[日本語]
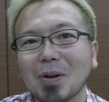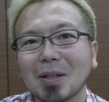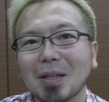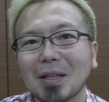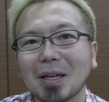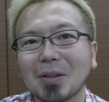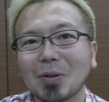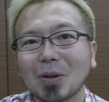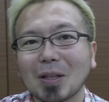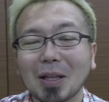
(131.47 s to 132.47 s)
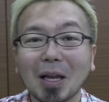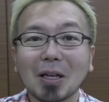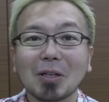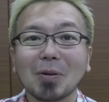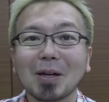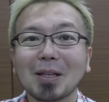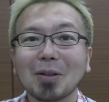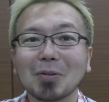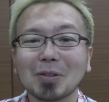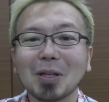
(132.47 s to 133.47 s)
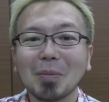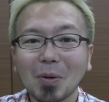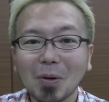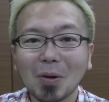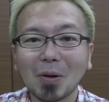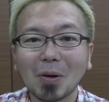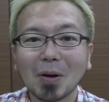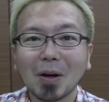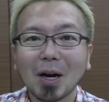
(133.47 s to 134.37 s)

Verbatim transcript: よかったんだけど」とかって言われたとしても「